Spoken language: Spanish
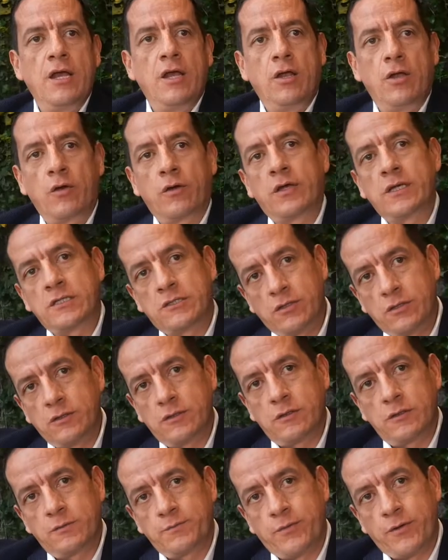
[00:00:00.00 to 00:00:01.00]
lo que son
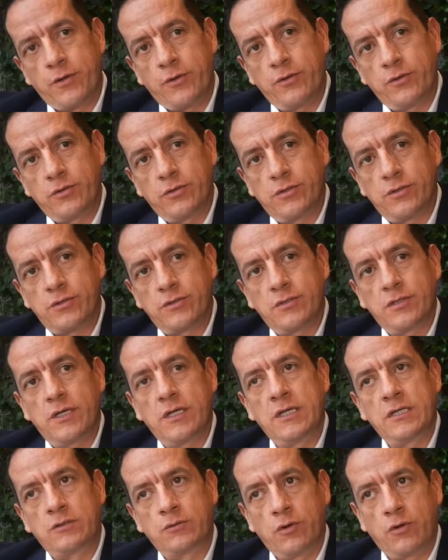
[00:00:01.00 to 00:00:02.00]
sus productos
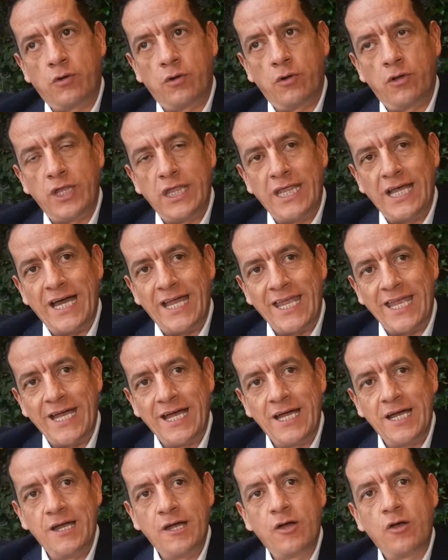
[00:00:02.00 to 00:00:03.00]
y su culinaria
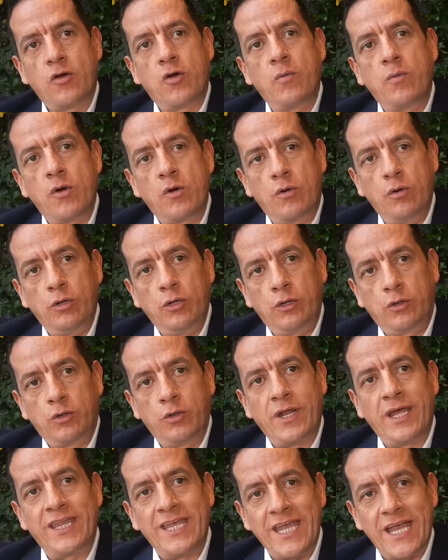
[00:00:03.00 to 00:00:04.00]
como
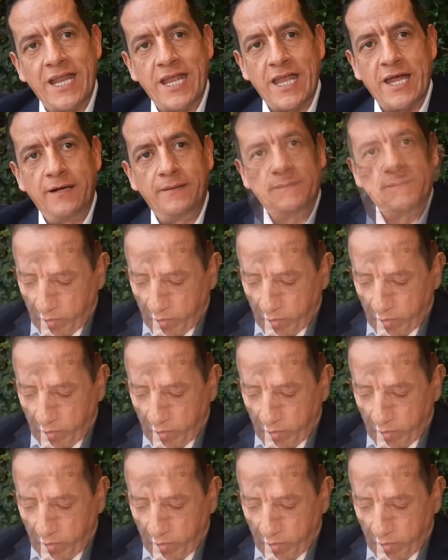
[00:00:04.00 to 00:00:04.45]
cultura diaria.